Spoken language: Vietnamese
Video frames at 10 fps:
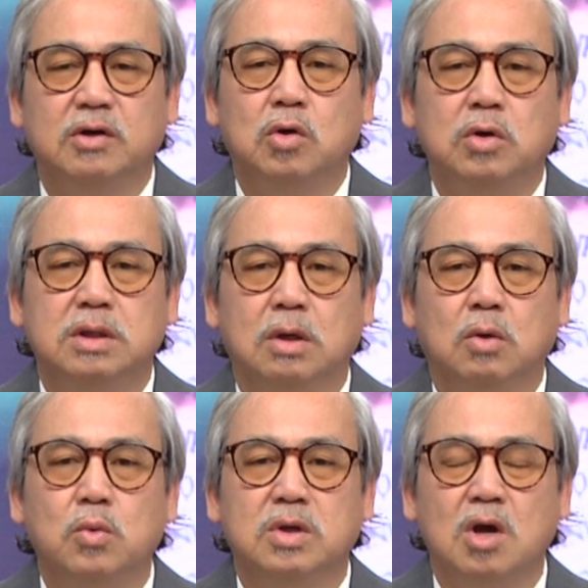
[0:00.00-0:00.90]
nó có nhiều
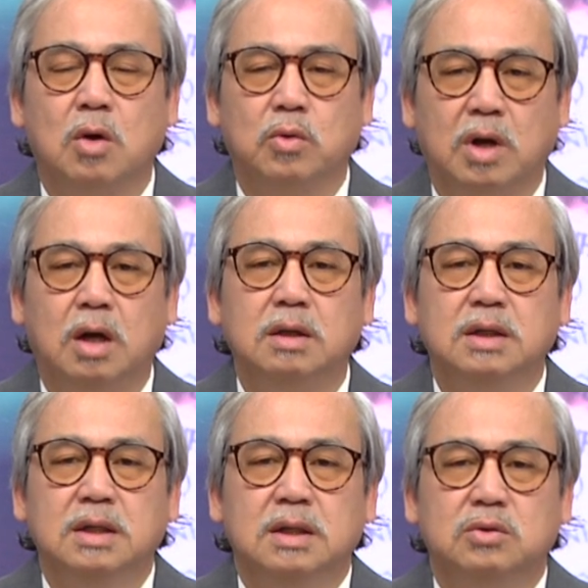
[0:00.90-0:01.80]
cái nguyên do của đó
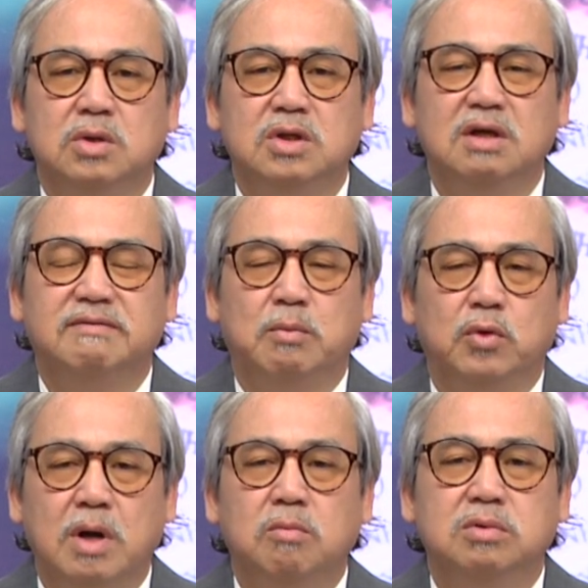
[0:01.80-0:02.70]
tuy nhiên vào mùa
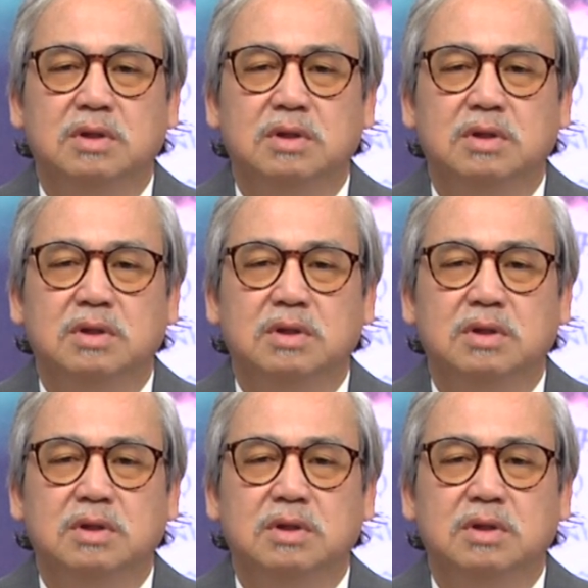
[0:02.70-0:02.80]
đông